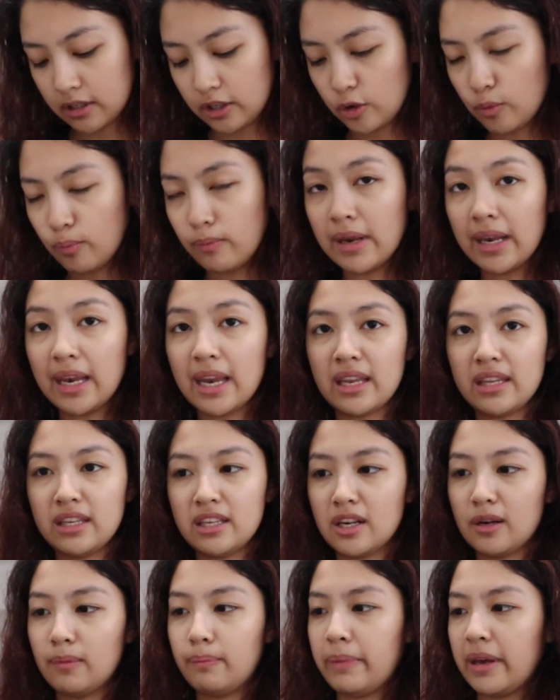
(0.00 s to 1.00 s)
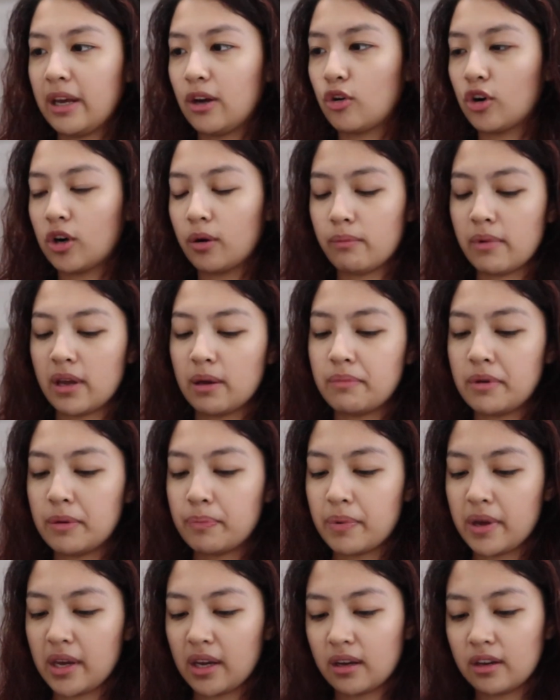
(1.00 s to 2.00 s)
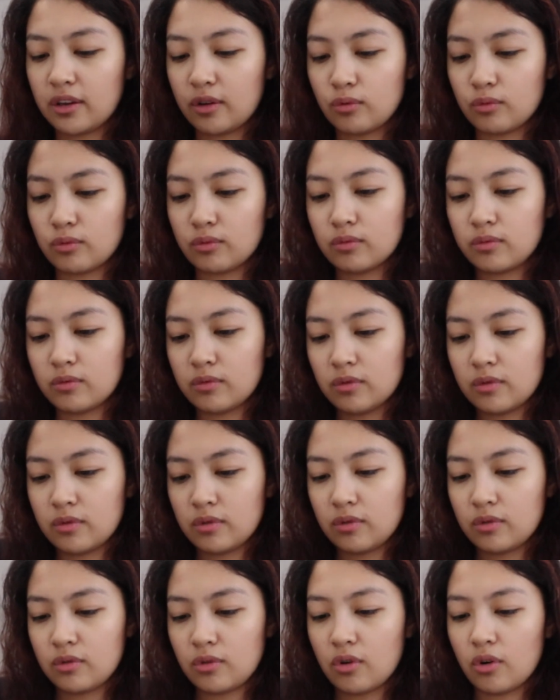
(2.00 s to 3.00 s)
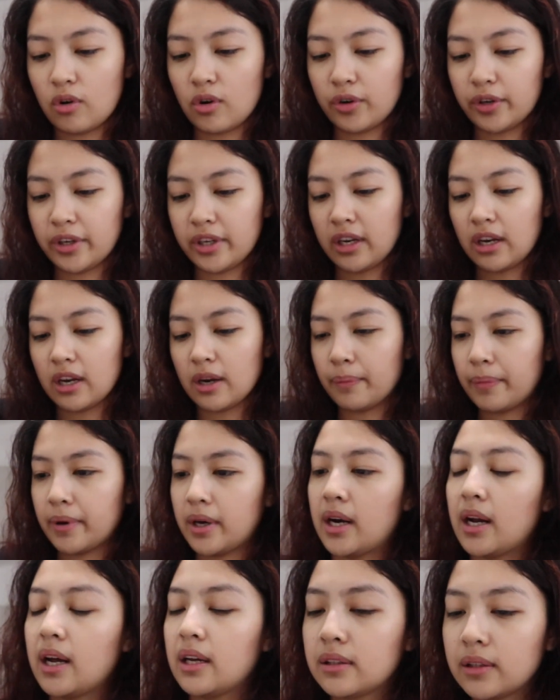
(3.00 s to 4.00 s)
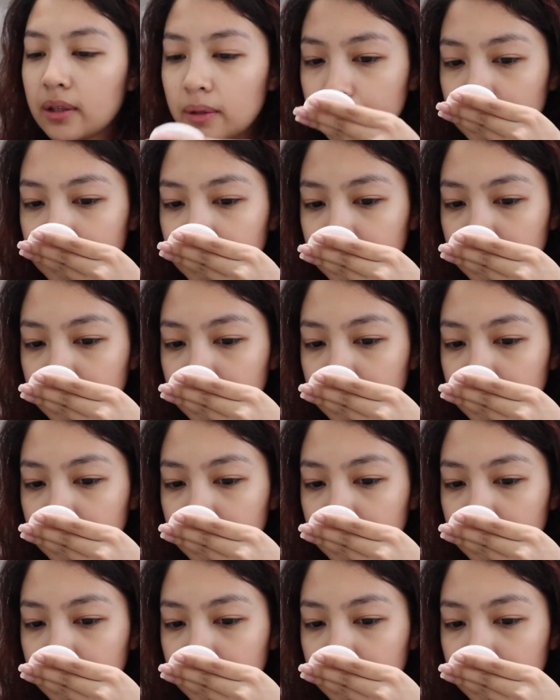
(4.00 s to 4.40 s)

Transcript: yung millennial pink or baby pink yung color nila parate.